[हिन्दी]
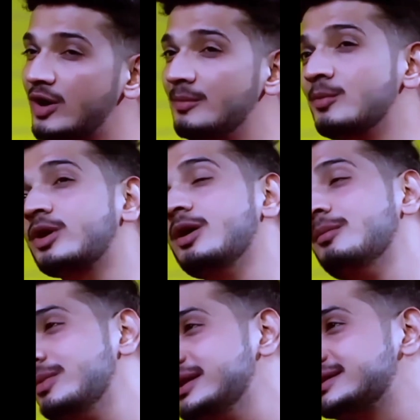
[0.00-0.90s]
वो है
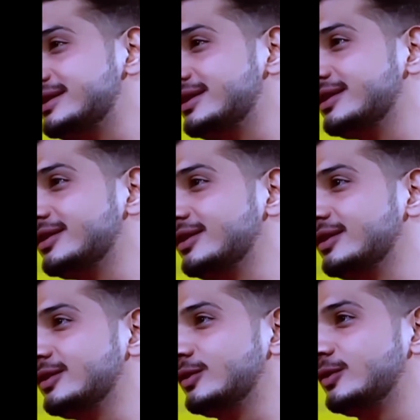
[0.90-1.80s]
मुकम्मल सी
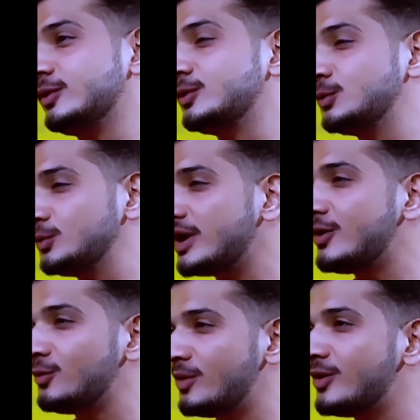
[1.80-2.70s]
और
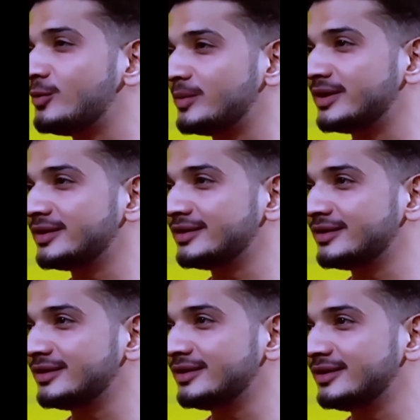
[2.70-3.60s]
टूटा हुआ हूं
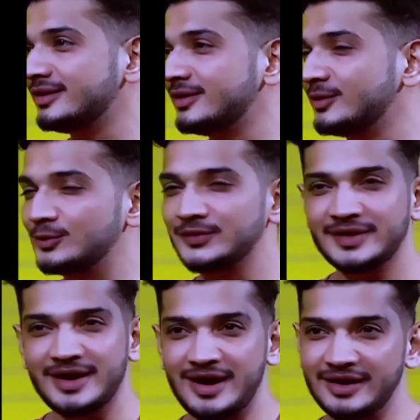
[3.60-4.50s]
मैं
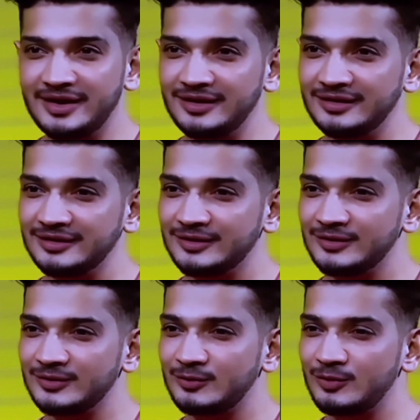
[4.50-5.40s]
उसके आगे
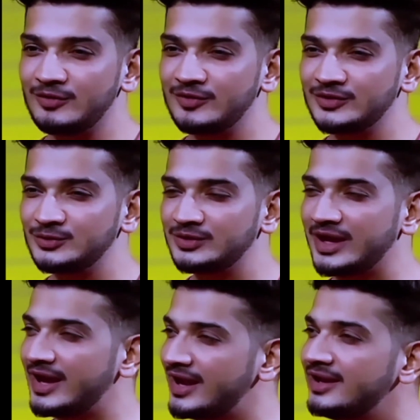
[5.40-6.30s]
कोई
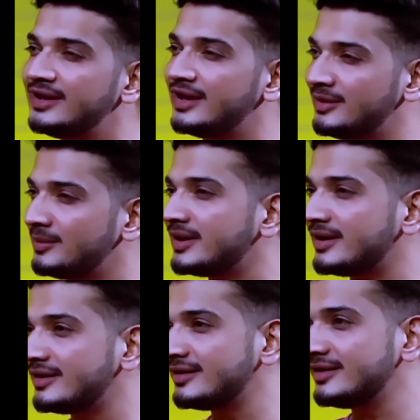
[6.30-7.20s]
वजूद है ही नहीं
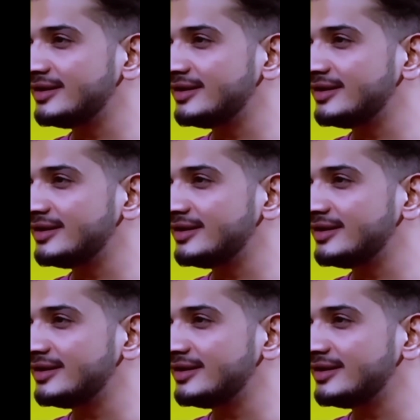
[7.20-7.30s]
मेरा